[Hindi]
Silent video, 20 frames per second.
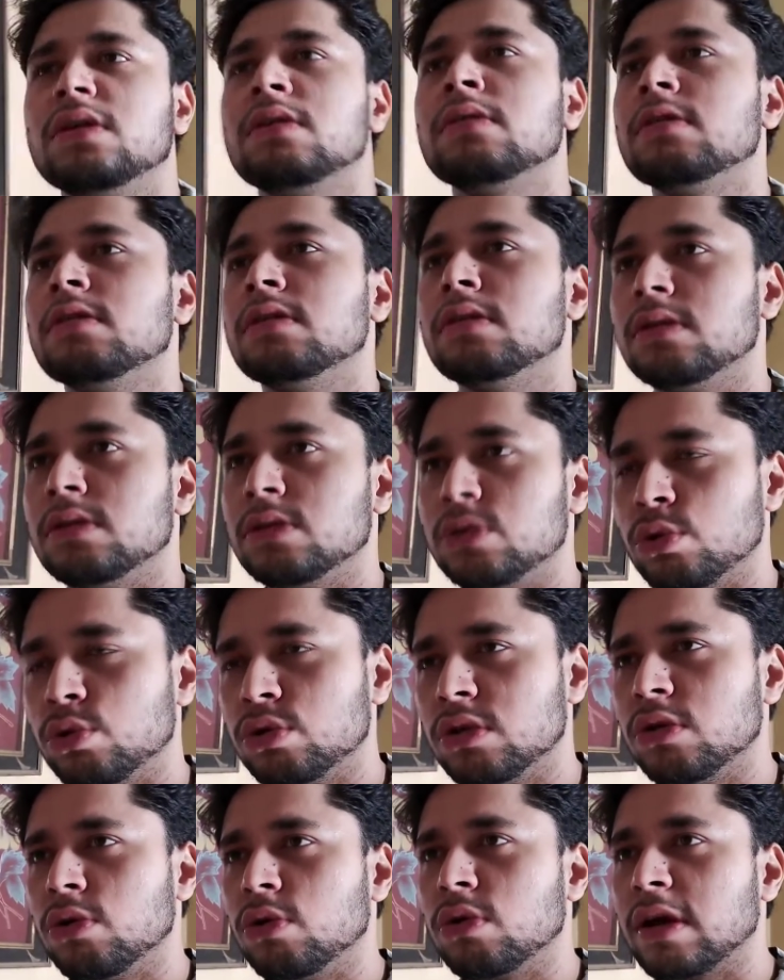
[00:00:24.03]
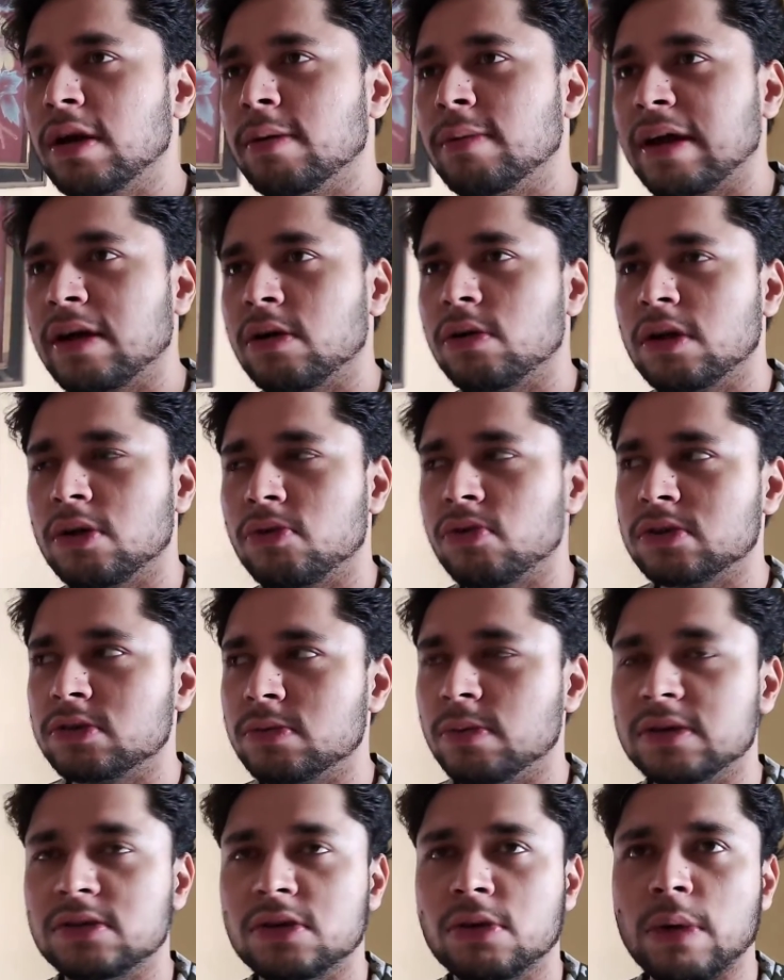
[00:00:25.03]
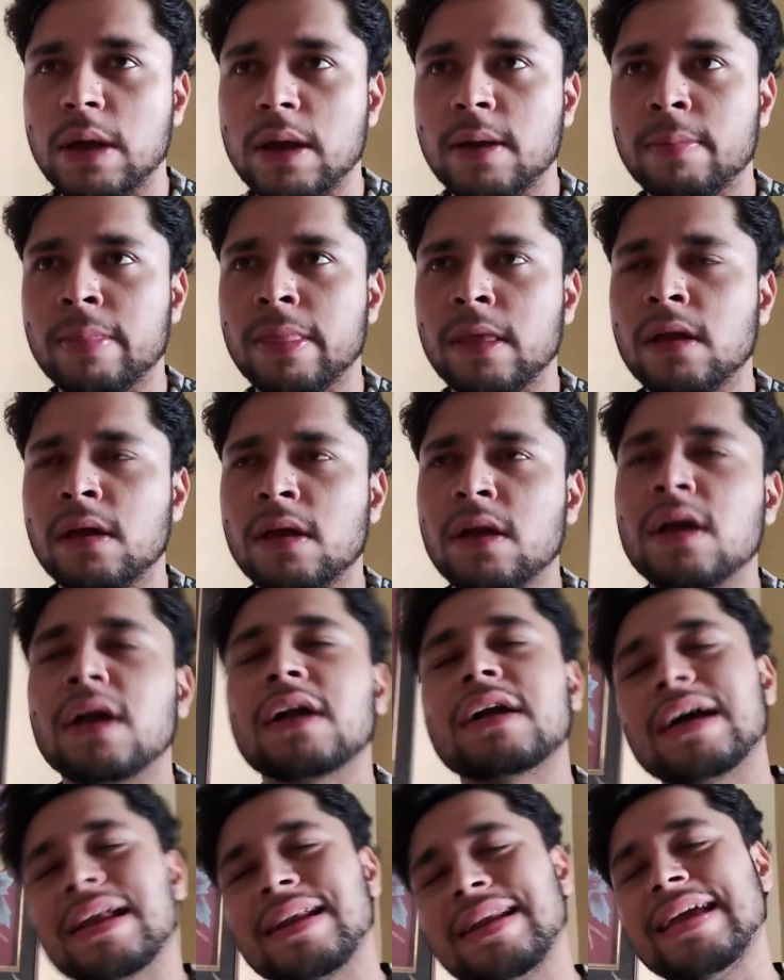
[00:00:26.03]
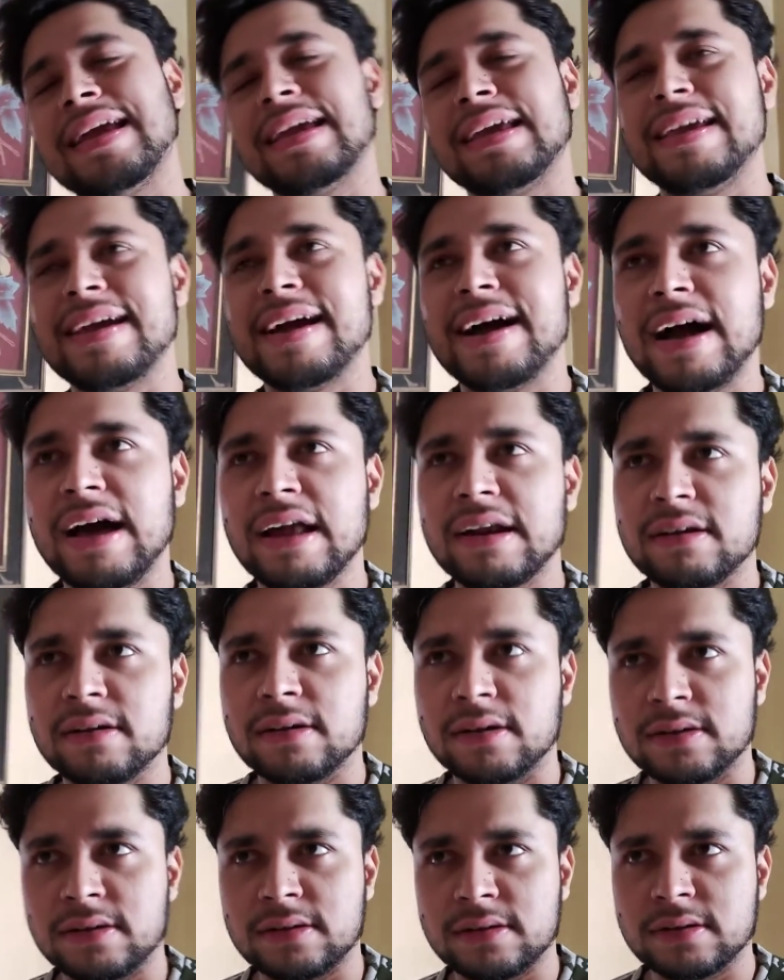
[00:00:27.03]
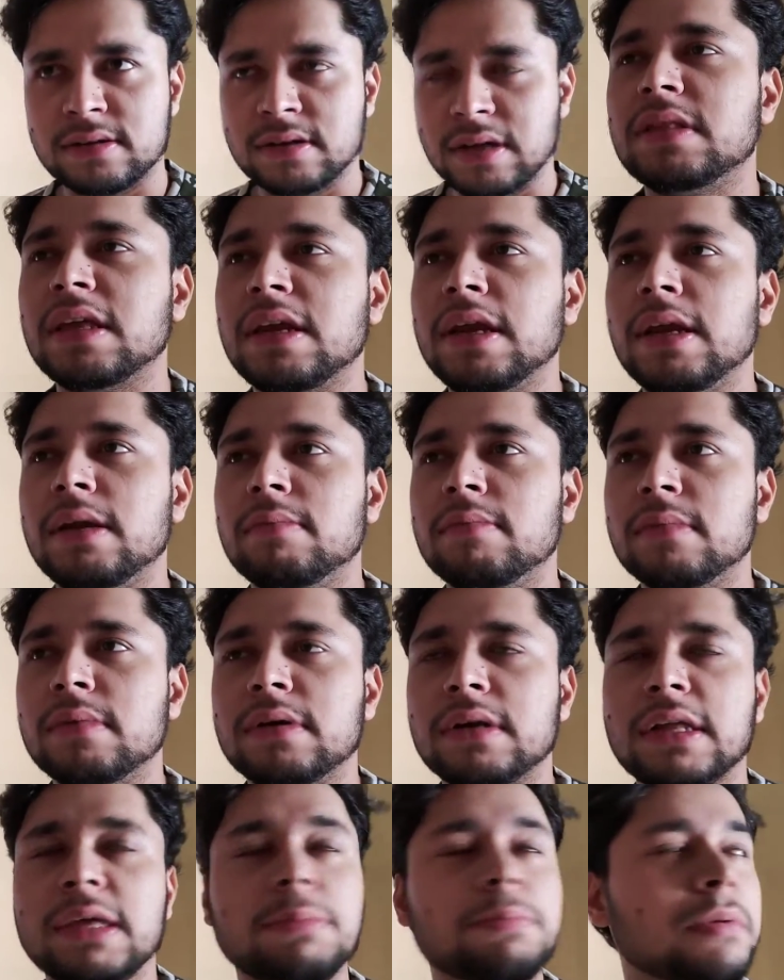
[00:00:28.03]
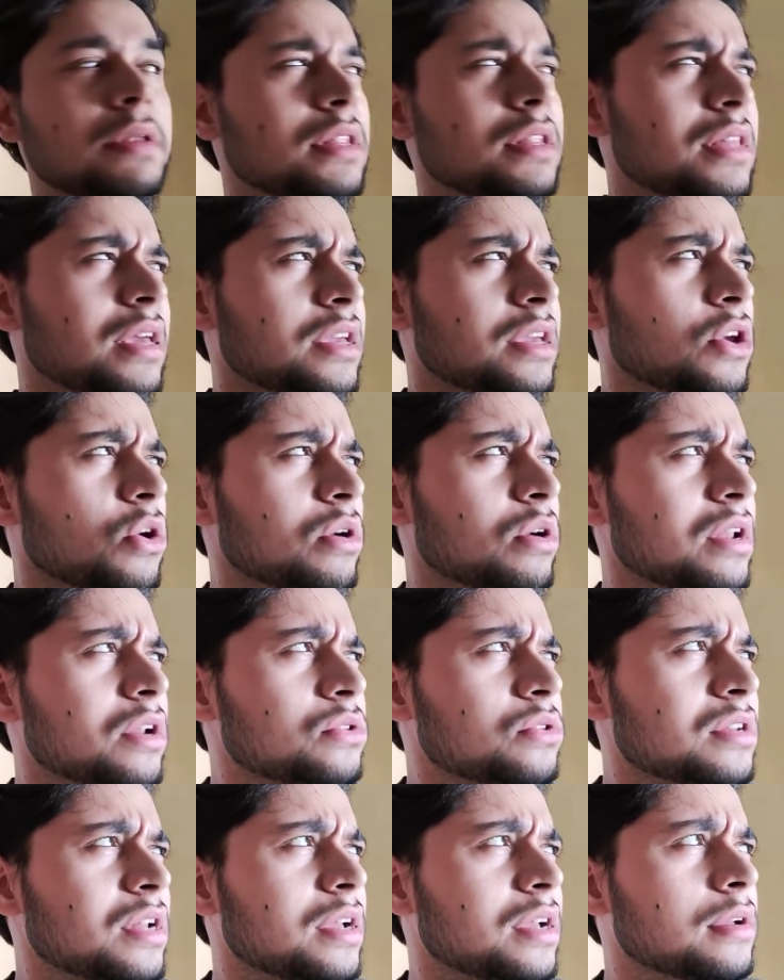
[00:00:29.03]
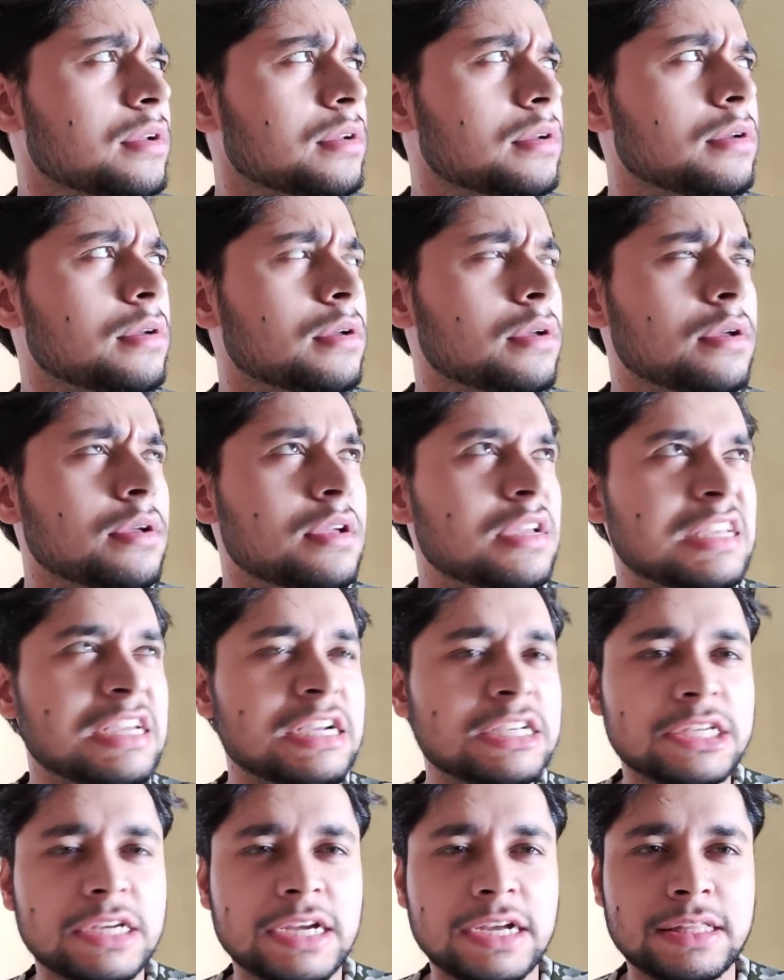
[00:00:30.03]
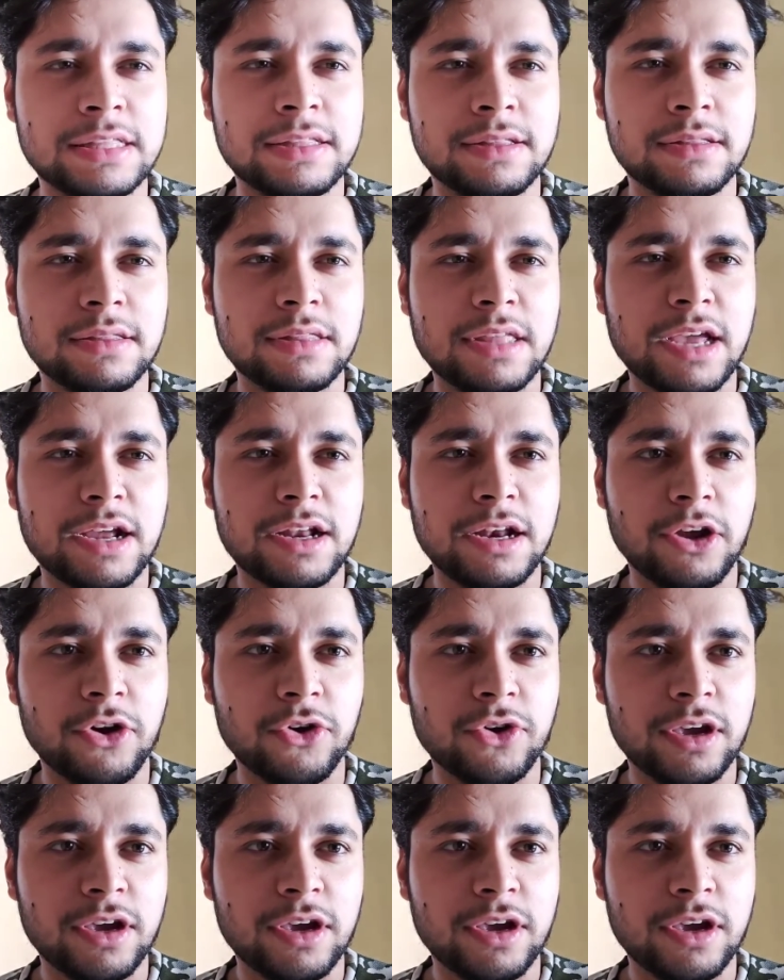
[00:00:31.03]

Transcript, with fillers: दिन दो दिन हो गए हैं भाई को रिक्वेस्ट भेजे हुए कर लेगी यार भी तेरी डीपी नहीं देखी होगी ना उसने या शायद देख ली